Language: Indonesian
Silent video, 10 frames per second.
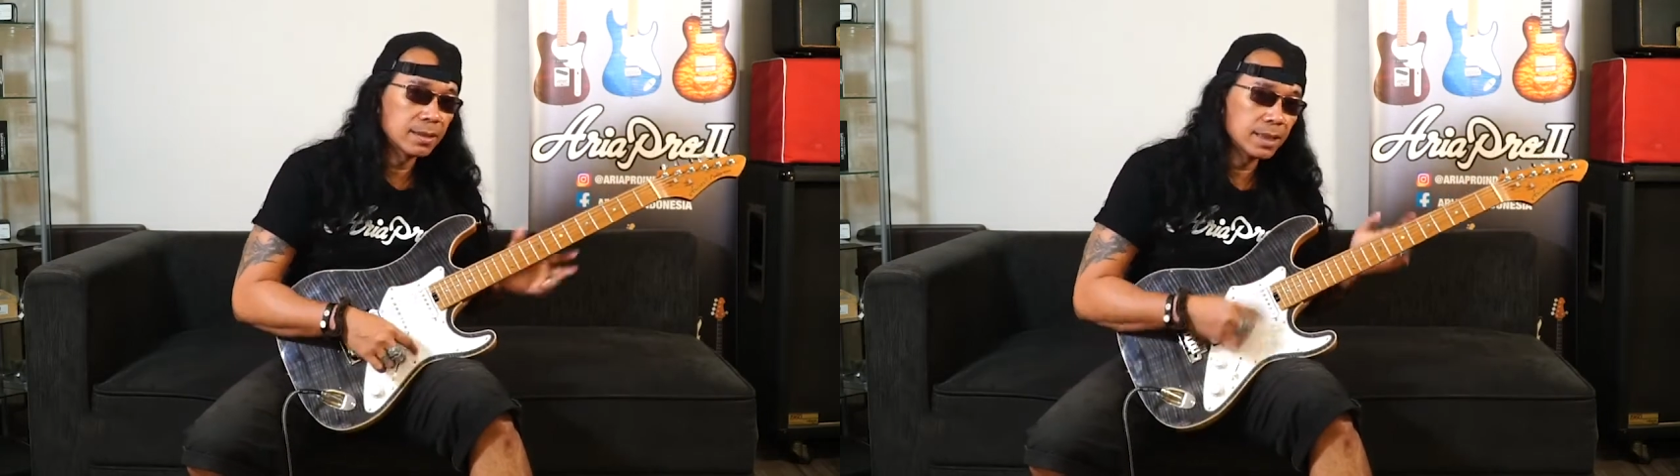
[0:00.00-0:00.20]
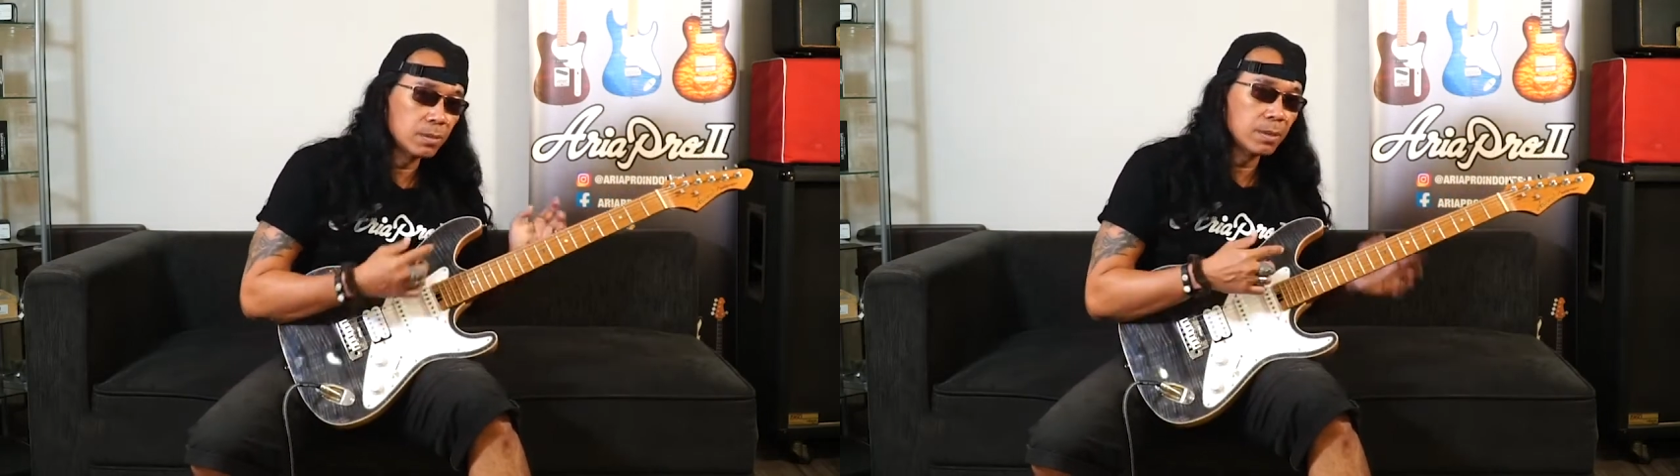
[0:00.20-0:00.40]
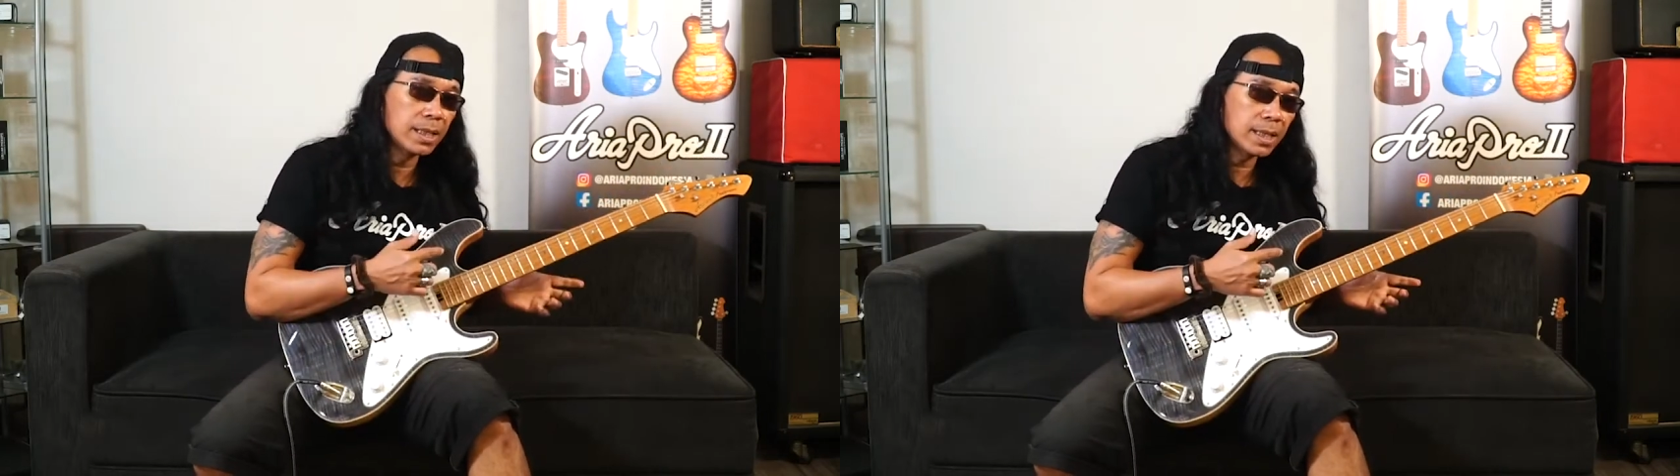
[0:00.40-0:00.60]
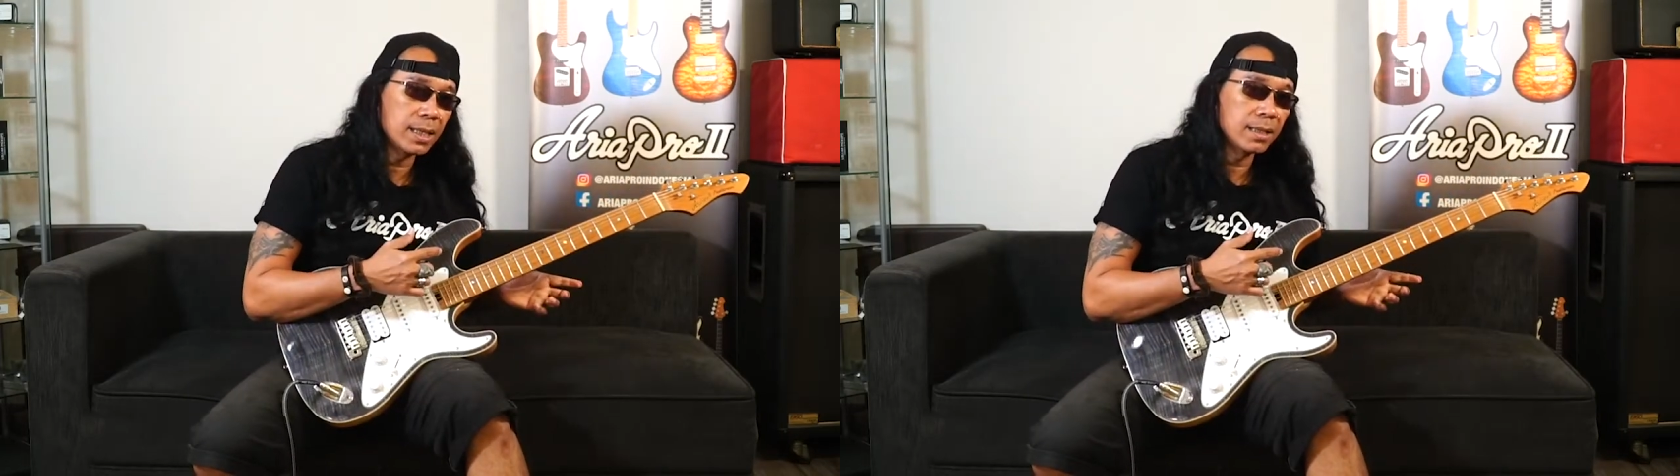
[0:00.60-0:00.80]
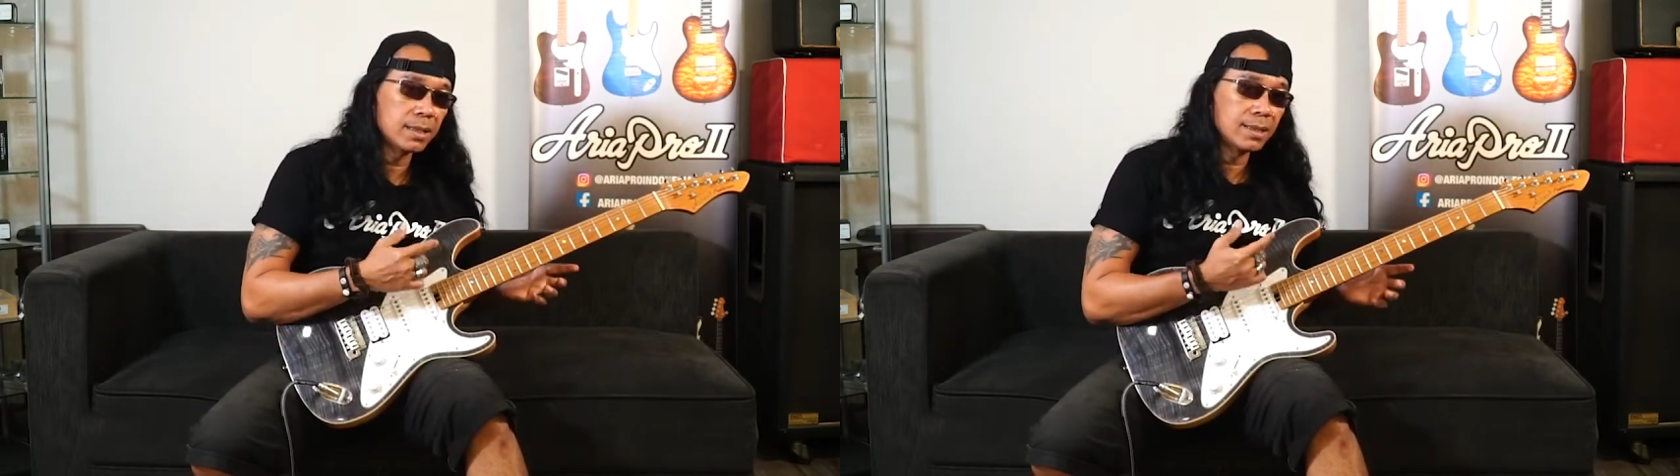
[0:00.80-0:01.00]
eh, ini gua
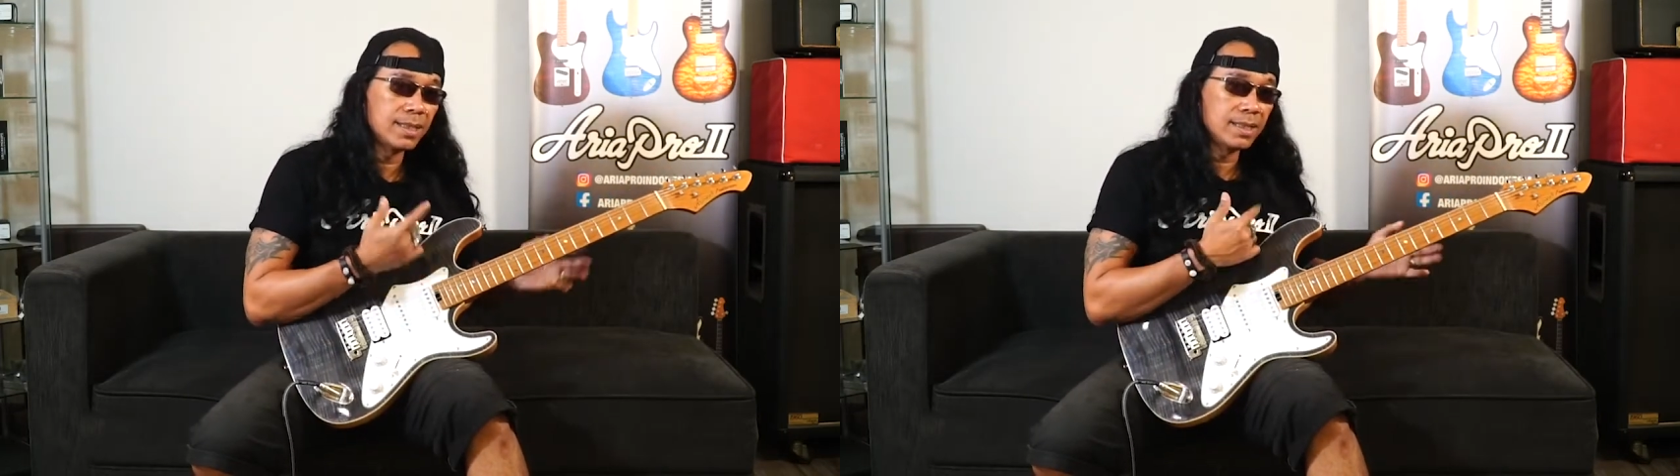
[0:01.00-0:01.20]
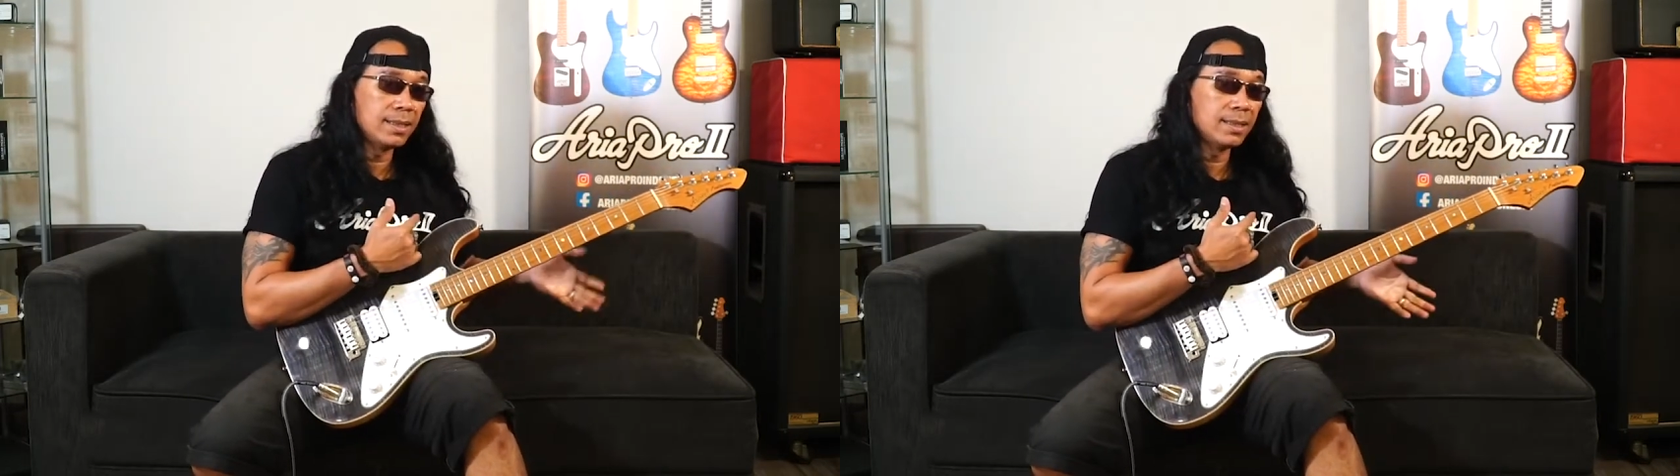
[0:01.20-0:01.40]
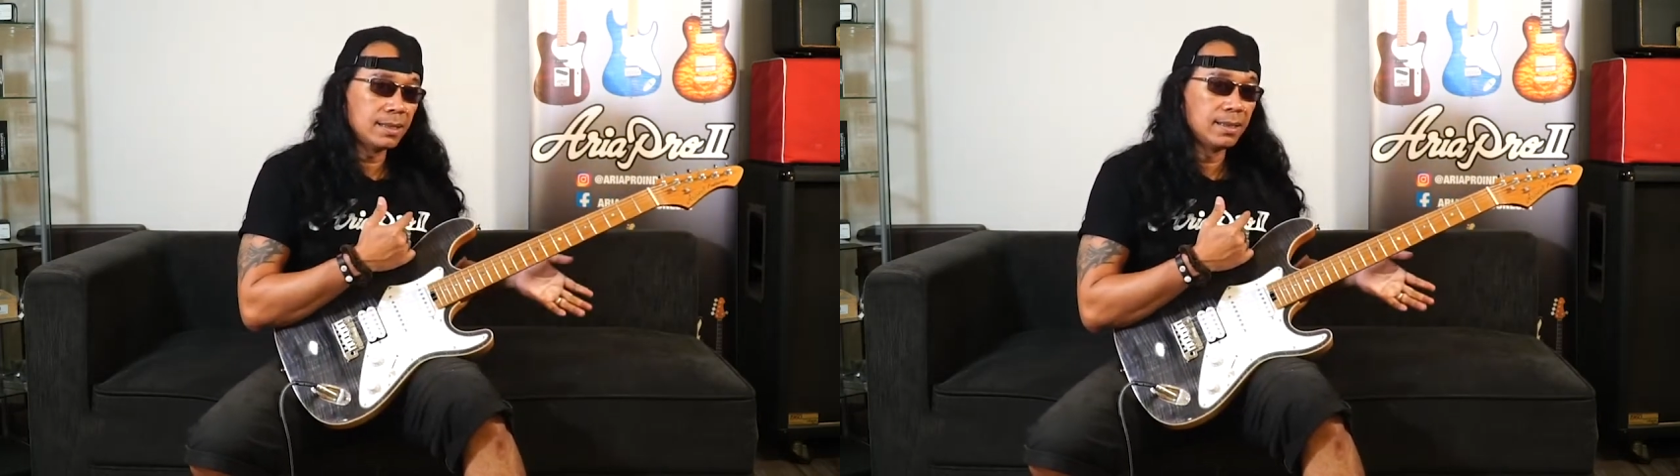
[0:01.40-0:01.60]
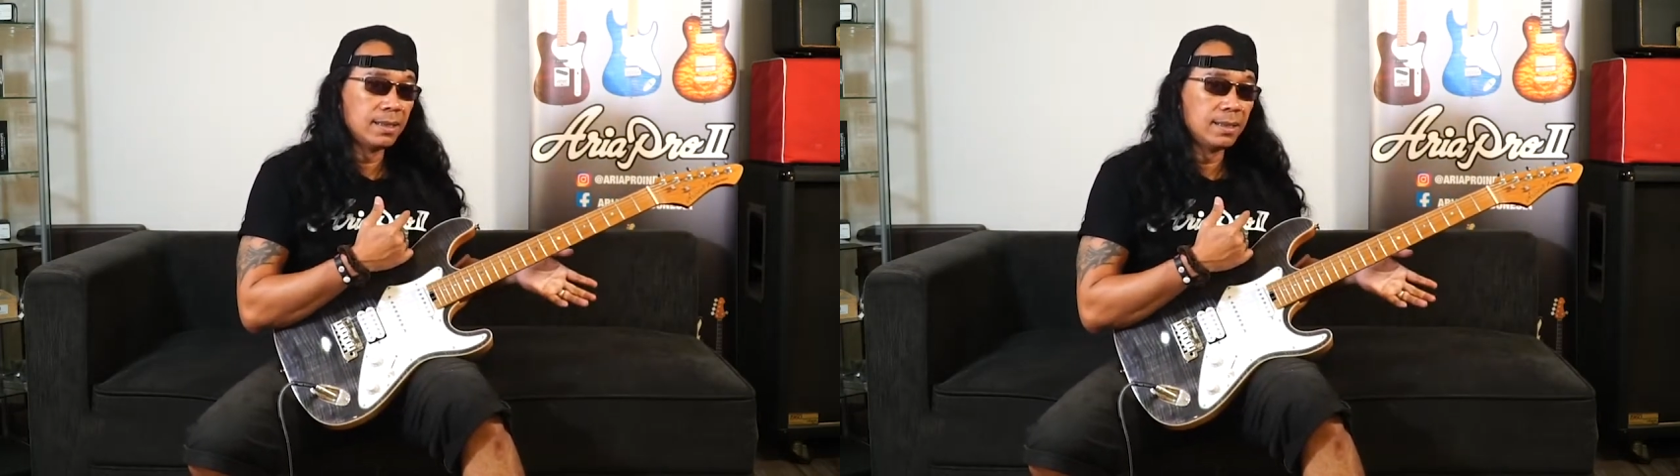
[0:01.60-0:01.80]
mainkan di